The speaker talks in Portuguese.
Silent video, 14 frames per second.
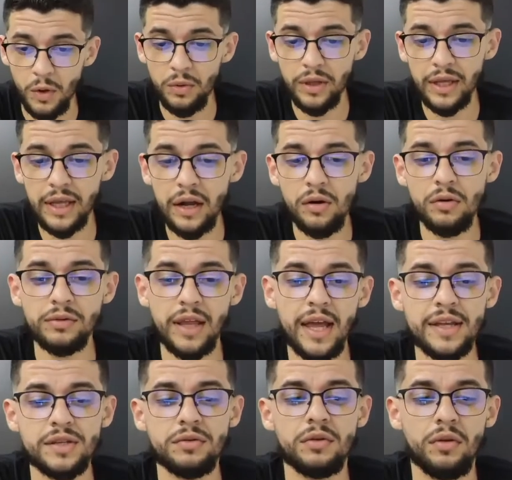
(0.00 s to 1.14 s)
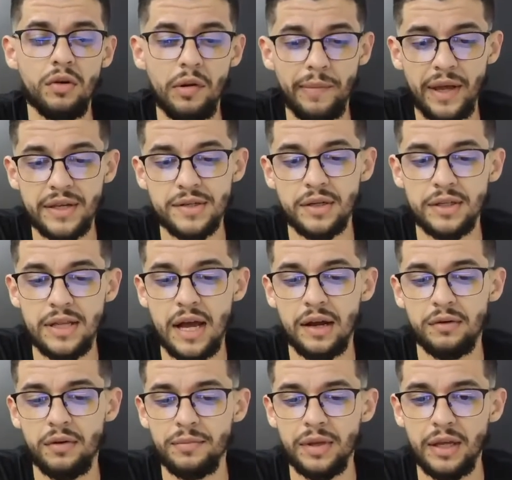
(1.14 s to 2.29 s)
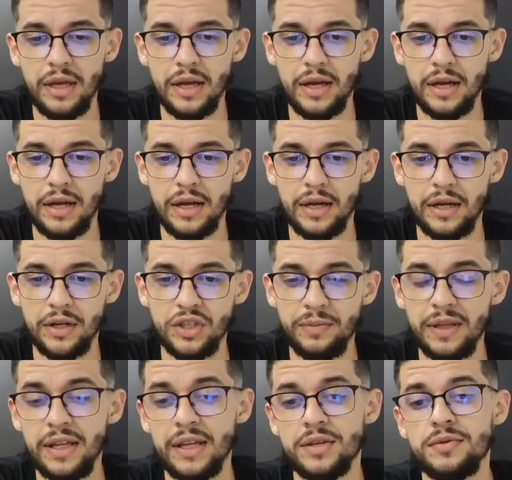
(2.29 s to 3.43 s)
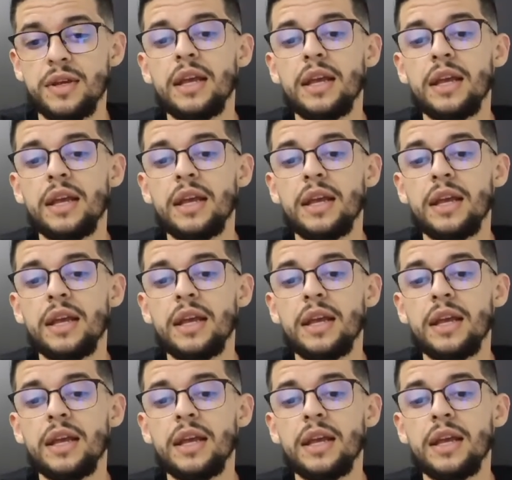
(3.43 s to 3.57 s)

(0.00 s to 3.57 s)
O que que acontece quando eu começo a lidar com a minha timidez?